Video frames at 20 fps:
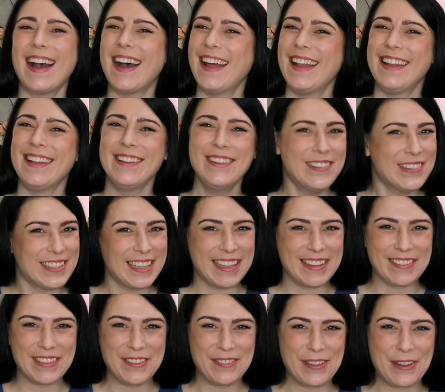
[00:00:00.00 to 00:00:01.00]
Hallo und
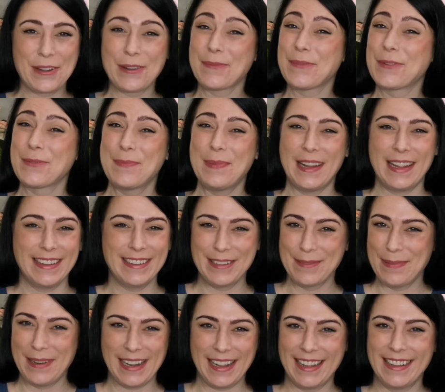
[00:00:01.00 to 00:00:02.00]
herzlich willkommen zu
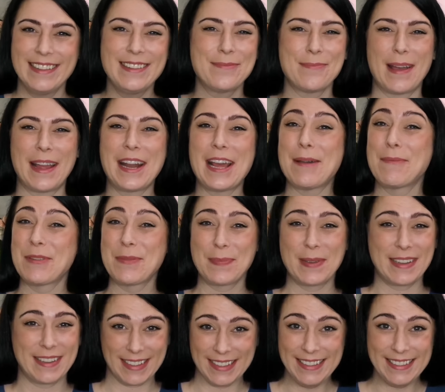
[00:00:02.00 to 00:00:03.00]
Plenty Plants. Mein Name ist
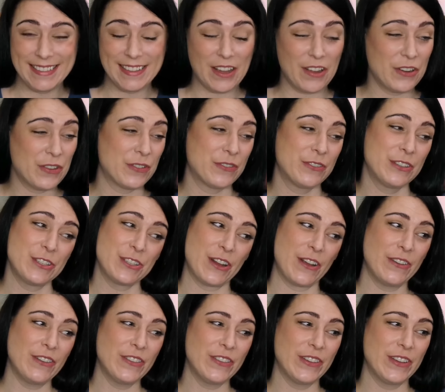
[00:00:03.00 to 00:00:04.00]
Patricia und wir
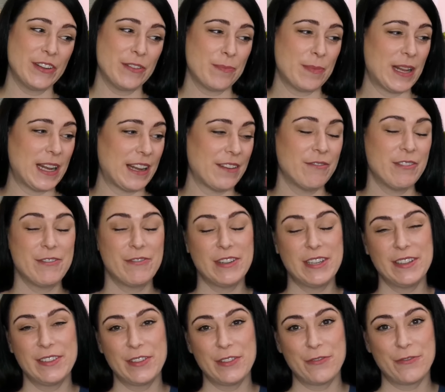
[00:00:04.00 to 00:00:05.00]
schauen uns heute mal an, wie wir
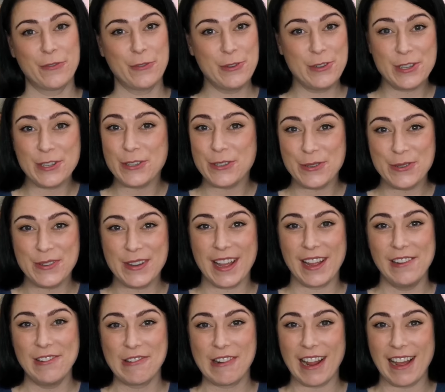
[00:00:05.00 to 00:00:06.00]
diese wunderschönen
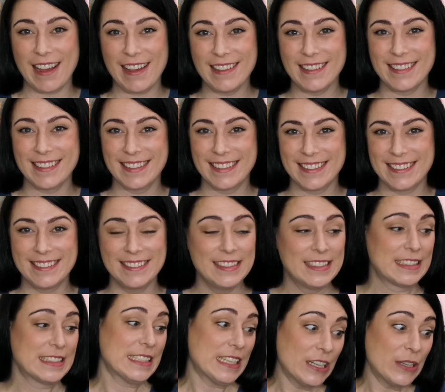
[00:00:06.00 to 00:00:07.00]
Alokasien
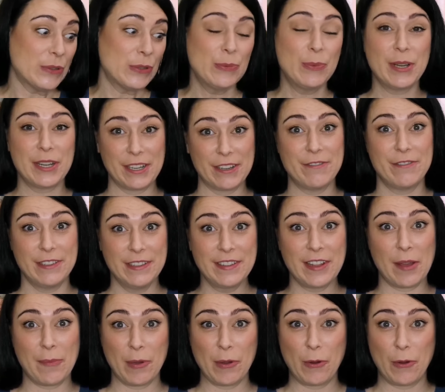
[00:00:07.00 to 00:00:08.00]
über den
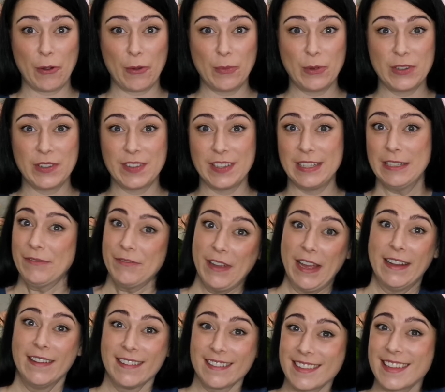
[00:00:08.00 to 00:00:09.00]
Winter bekommen und sie,
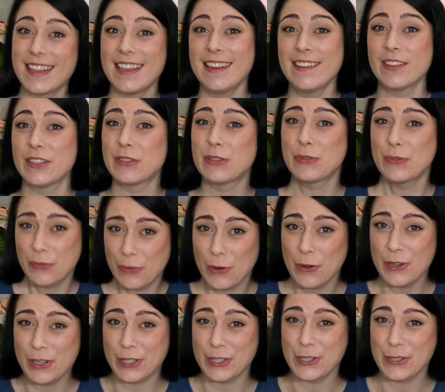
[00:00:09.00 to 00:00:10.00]
wenn es geht, so
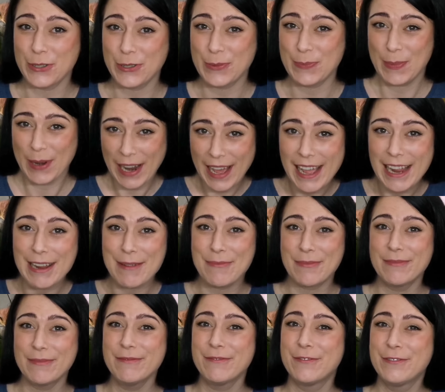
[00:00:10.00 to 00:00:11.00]
wunderschön
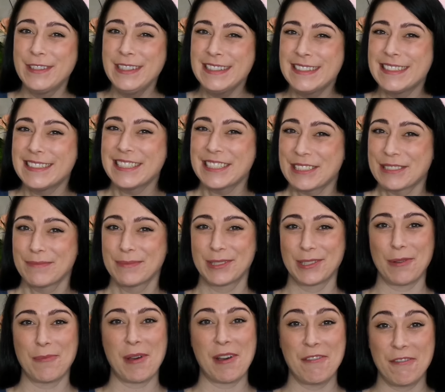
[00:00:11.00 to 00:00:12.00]
bleiben, wie sie es im
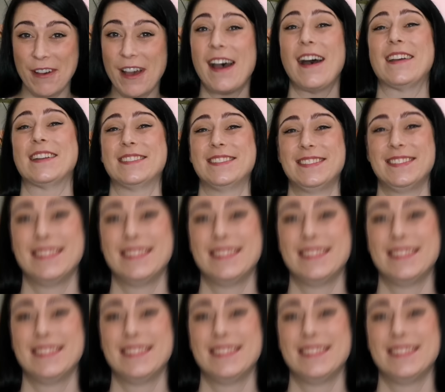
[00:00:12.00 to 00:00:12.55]
Sommer waren.